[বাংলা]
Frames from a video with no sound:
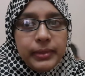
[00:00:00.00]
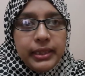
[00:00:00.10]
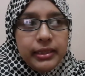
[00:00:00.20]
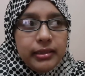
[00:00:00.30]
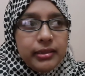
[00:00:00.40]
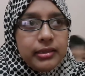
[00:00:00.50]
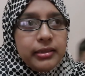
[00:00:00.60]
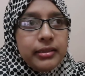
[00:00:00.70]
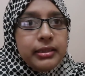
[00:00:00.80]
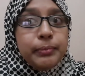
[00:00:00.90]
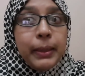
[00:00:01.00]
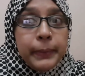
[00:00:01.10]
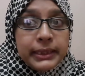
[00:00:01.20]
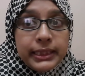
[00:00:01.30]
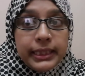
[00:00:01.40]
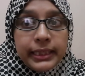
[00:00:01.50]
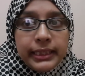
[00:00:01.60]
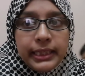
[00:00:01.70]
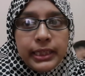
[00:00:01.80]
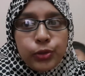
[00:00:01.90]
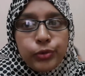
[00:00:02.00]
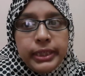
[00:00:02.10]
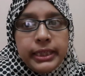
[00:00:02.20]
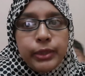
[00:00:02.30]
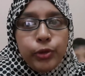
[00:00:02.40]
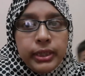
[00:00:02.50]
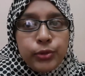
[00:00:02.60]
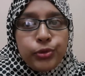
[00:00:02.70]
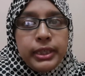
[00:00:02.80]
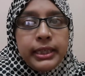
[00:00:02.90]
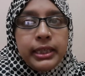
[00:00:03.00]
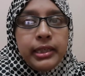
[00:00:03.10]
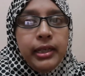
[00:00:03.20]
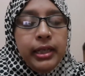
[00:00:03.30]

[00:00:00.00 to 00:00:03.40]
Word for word: মানে ভাবে যে এটা কি এটা একটু দেখি ওটা একটু দেখি